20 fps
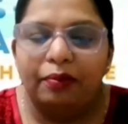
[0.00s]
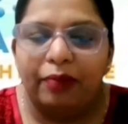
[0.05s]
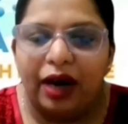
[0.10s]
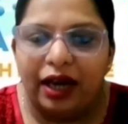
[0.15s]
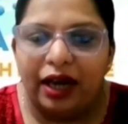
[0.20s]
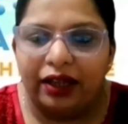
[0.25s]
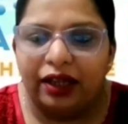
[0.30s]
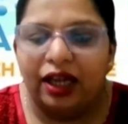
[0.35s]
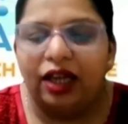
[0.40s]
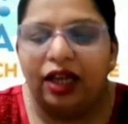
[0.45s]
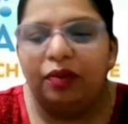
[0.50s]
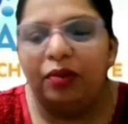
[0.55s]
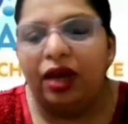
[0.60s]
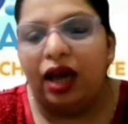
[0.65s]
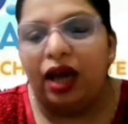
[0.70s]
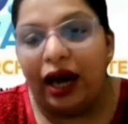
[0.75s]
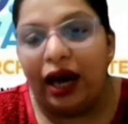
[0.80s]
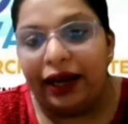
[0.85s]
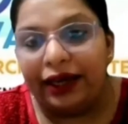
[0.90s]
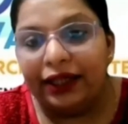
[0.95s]
मार्केट
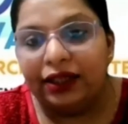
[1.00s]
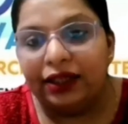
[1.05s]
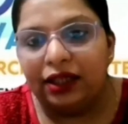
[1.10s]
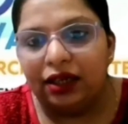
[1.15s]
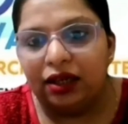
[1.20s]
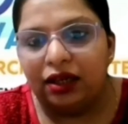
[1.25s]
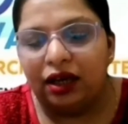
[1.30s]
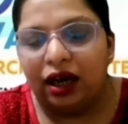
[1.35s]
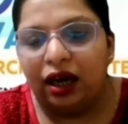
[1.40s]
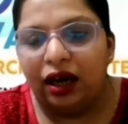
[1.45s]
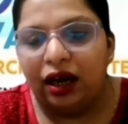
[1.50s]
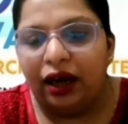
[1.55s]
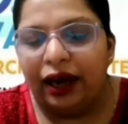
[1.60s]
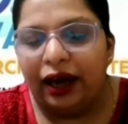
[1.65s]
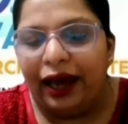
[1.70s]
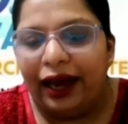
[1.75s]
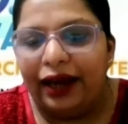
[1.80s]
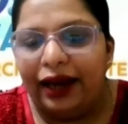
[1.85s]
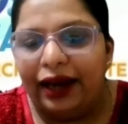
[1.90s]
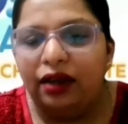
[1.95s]
में आने तक का
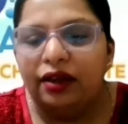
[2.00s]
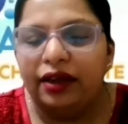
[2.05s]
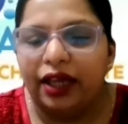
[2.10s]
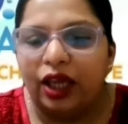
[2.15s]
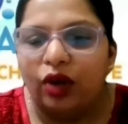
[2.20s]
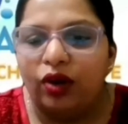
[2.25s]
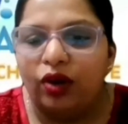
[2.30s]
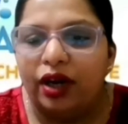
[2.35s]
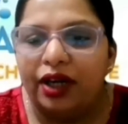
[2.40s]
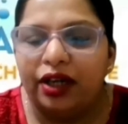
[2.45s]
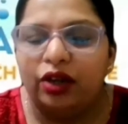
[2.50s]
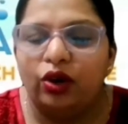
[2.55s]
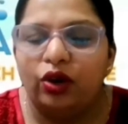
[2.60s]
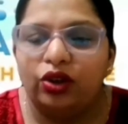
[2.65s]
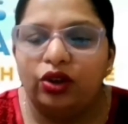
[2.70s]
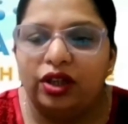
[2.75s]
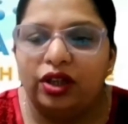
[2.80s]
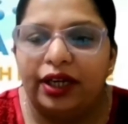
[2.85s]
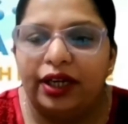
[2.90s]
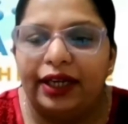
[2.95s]
एंड रेगुलेटरी
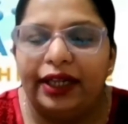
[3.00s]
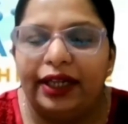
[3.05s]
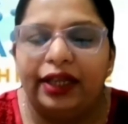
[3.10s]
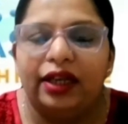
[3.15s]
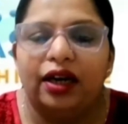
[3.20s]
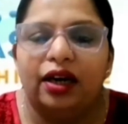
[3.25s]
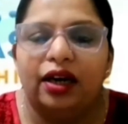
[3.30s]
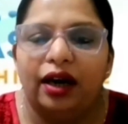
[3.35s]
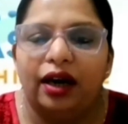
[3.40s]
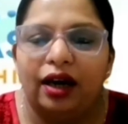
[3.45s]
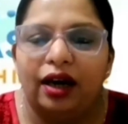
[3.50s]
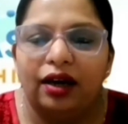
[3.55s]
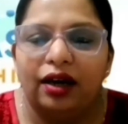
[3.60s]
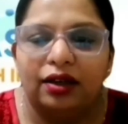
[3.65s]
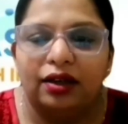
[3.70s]
अथॉरिटी का